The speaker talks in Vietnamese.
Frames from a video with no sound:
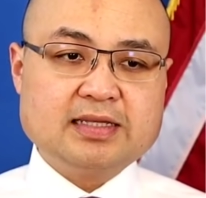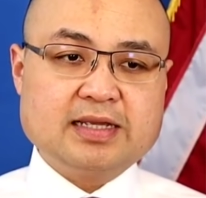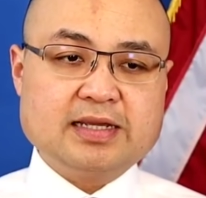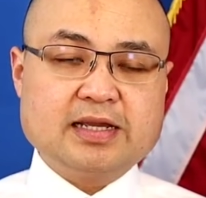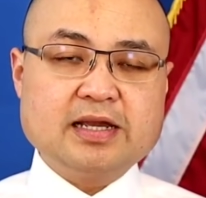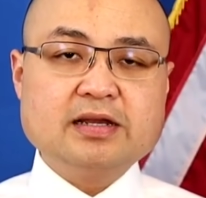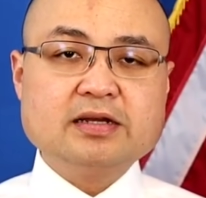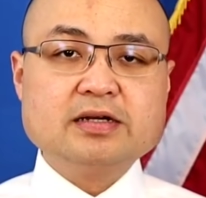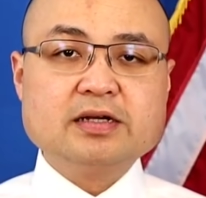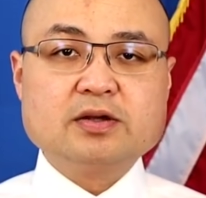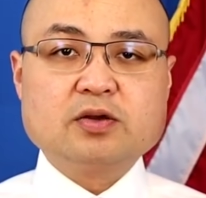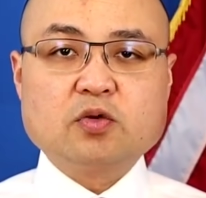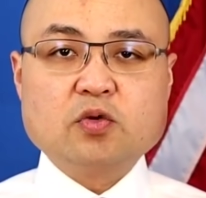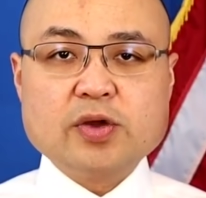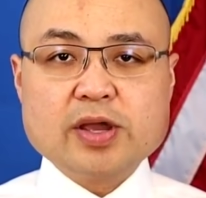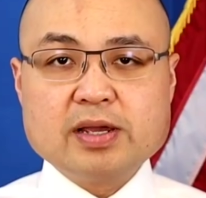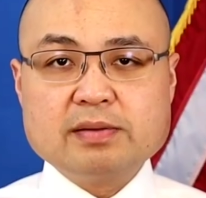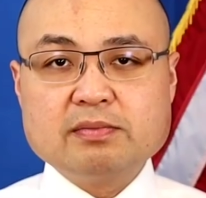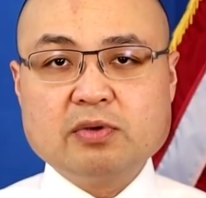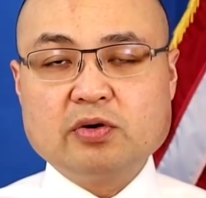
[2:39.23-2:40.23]
thì cái người
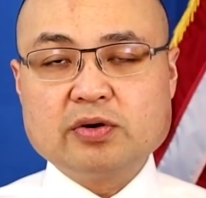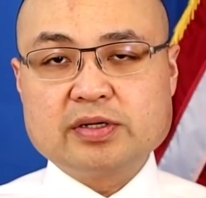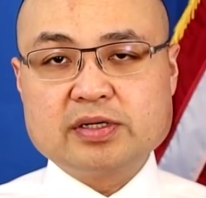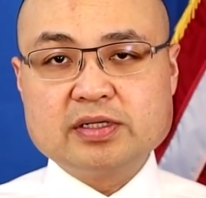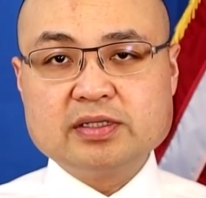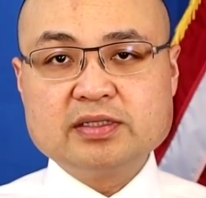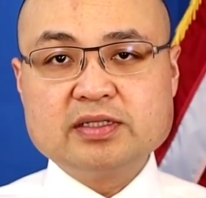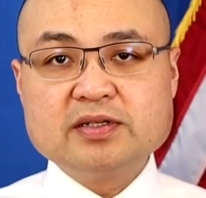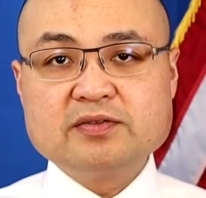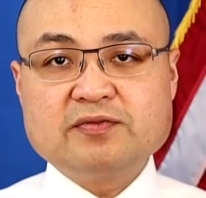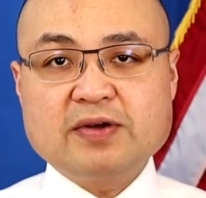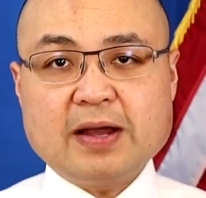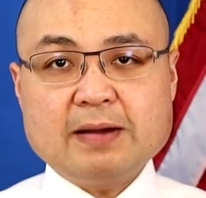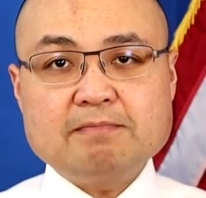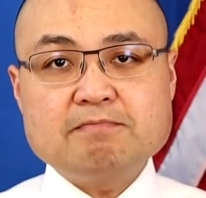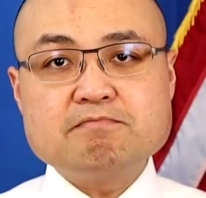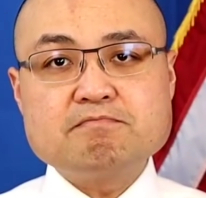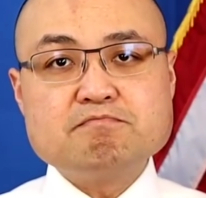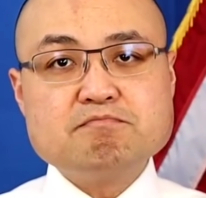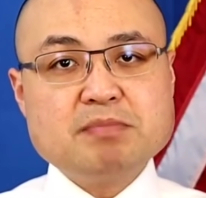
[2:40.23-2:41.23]
quyền bộ trưởng tư
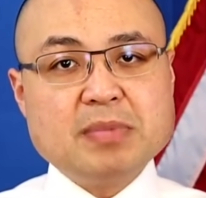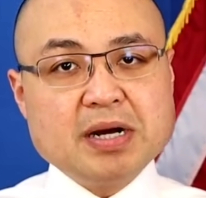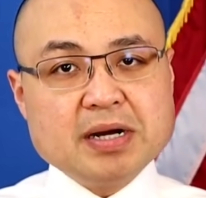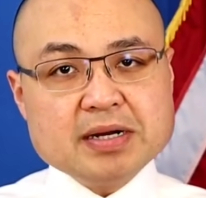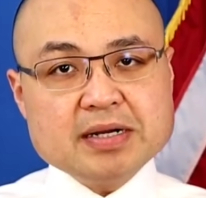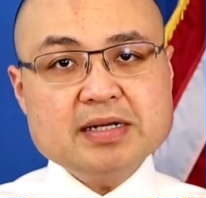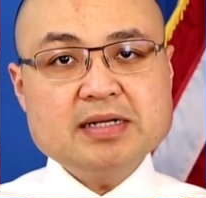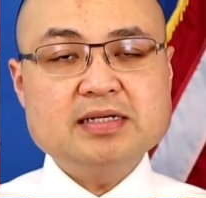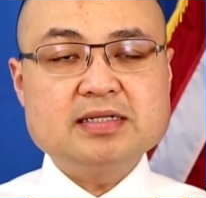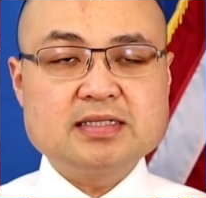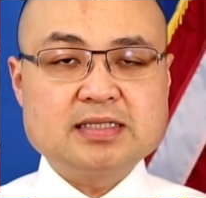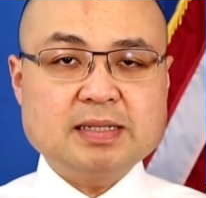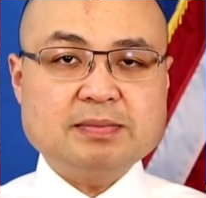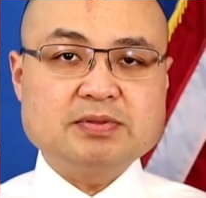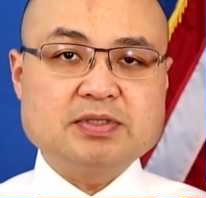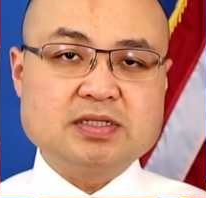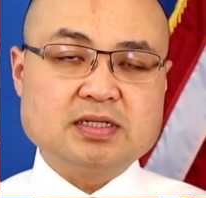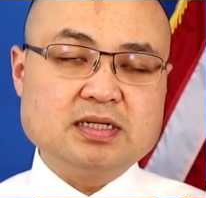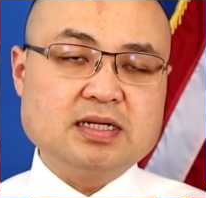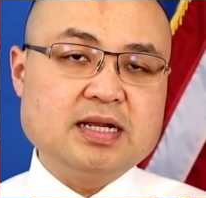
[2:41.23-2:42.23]
pháp mới
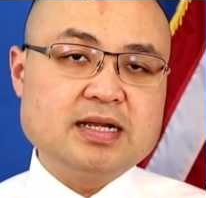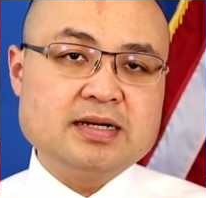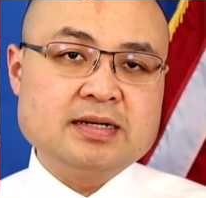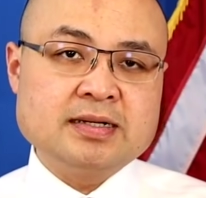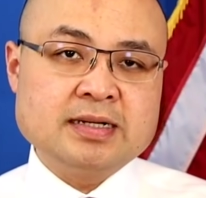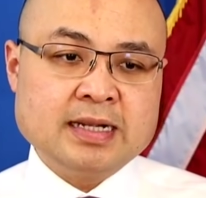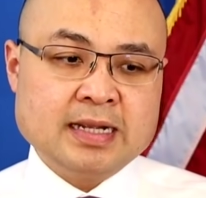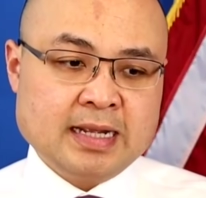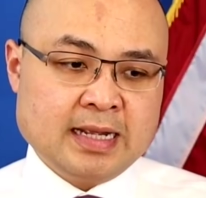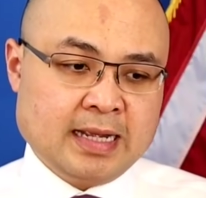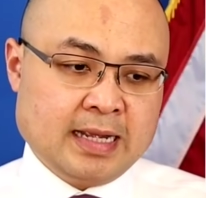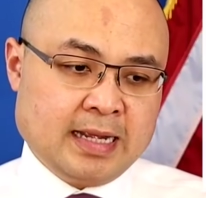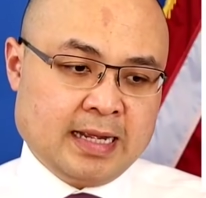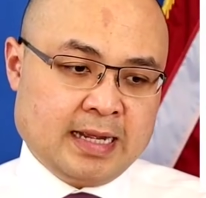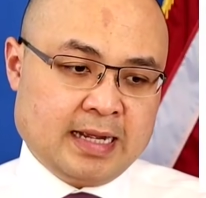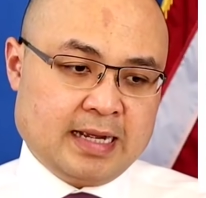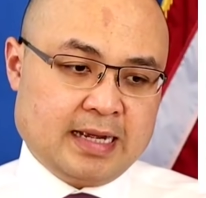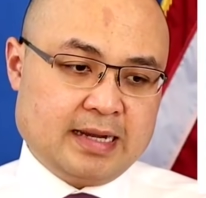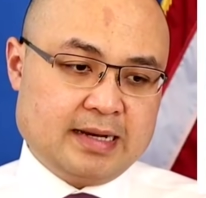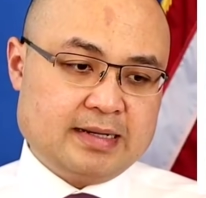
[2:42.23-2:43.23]
sắp sửa lên
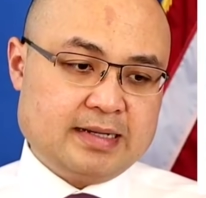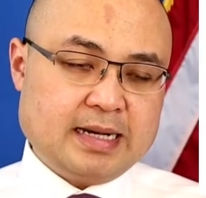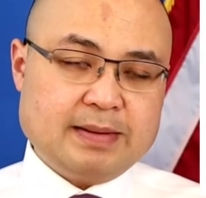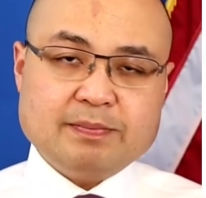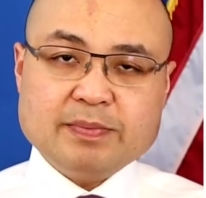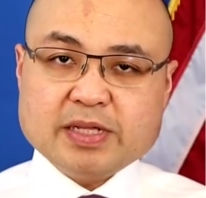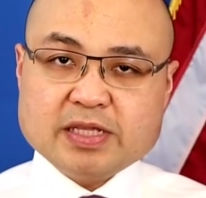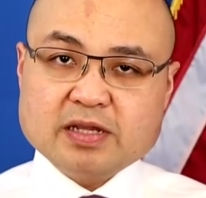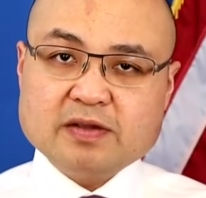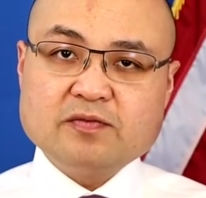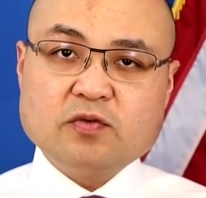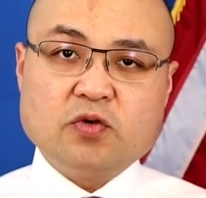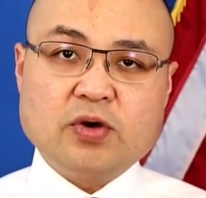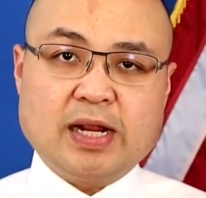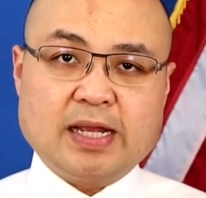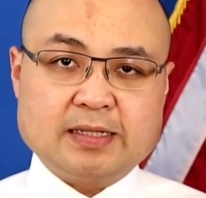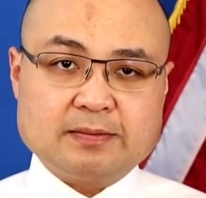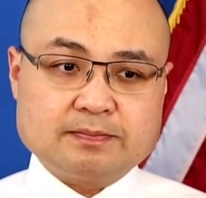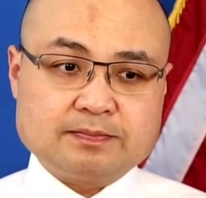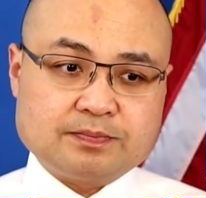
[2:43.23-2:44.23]
à, nắm cái chức vụ
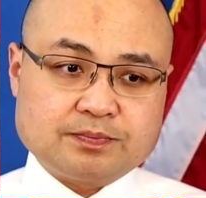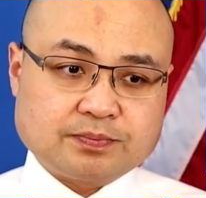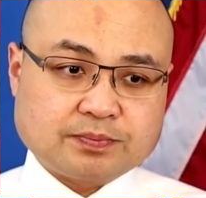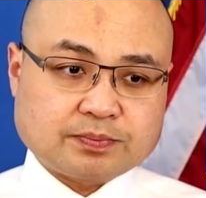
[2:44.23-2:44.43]
này